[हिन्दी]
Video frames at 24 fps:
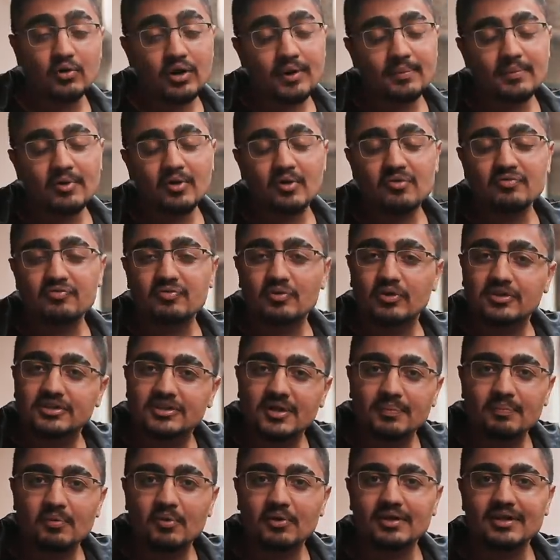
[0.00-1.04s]
उन्होंने मेरे को फुल
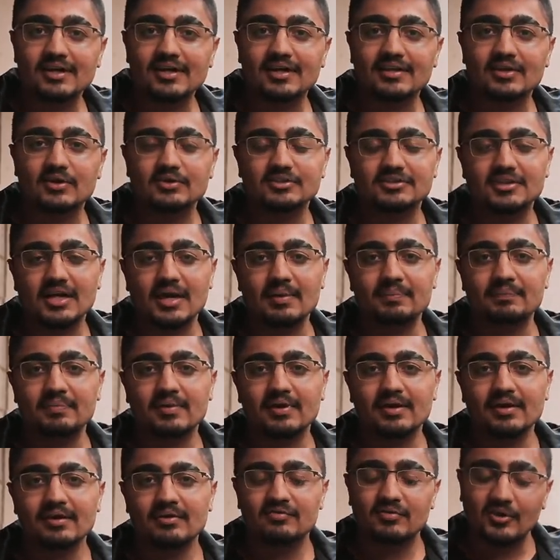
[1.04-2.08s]
सपोर्ट दिया था उस टाइम
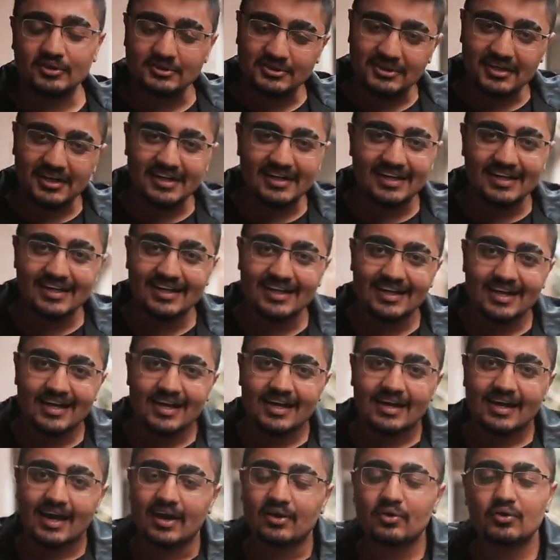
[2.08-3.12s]
पे फॉर्चुनेटली
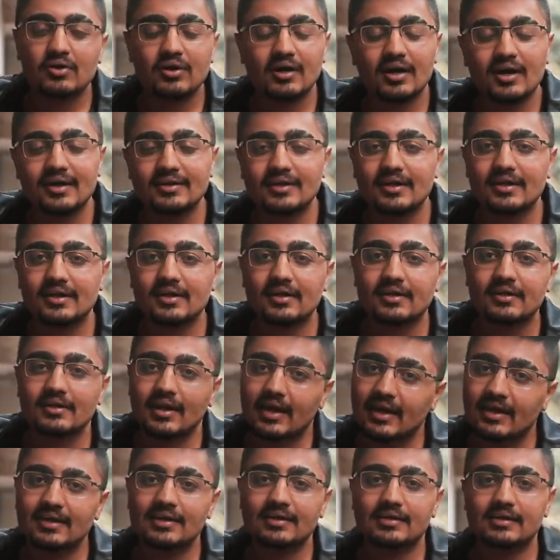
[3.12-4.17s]
एंड उन्होंने कहा था कि
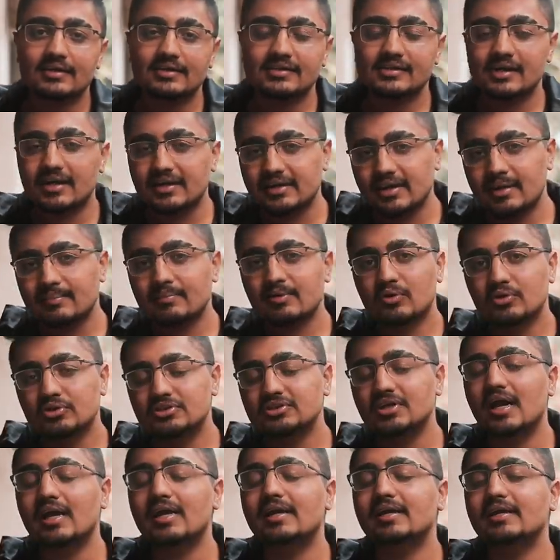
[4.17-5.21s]
नहीं इस लड़के में
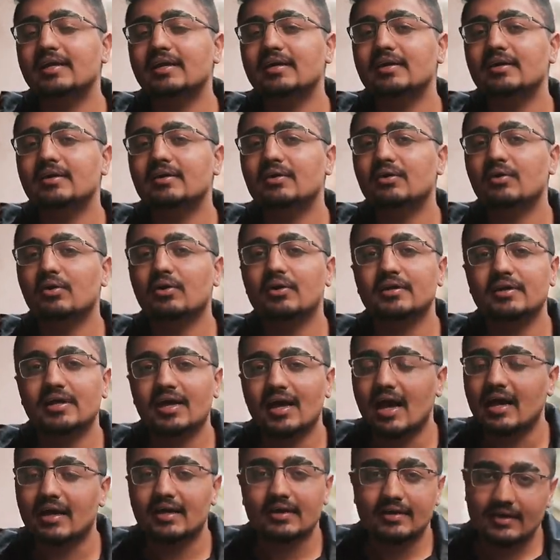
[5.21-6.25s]
कुछ टैलेंट है और ये
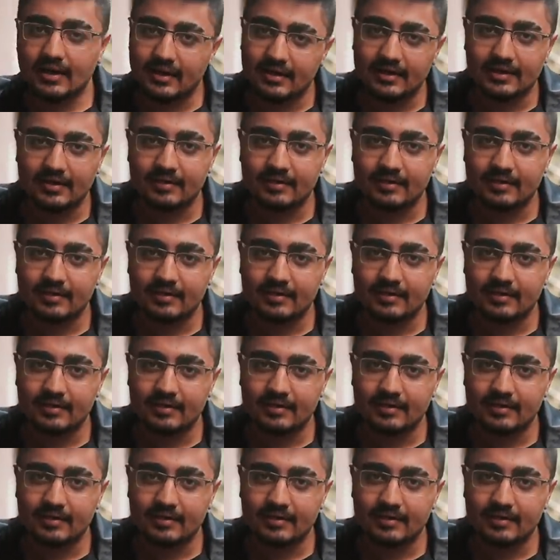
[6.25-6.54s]
हैकर नहीं